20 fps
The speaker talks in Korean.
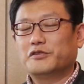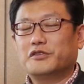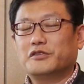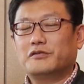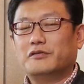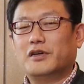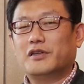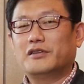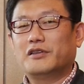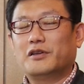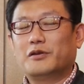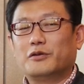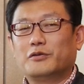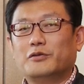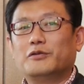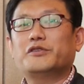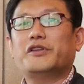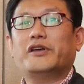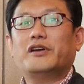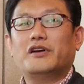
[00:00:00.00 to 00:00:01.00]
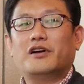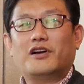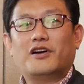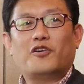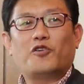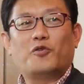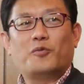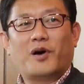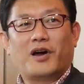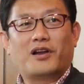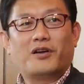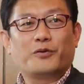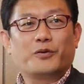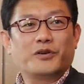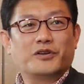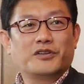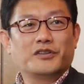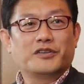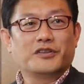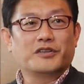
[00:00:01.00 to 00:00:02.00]
습관대로 또 생각하고 말하고
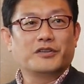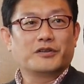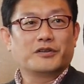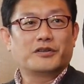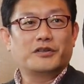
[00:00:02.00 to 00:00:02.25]
있거든요.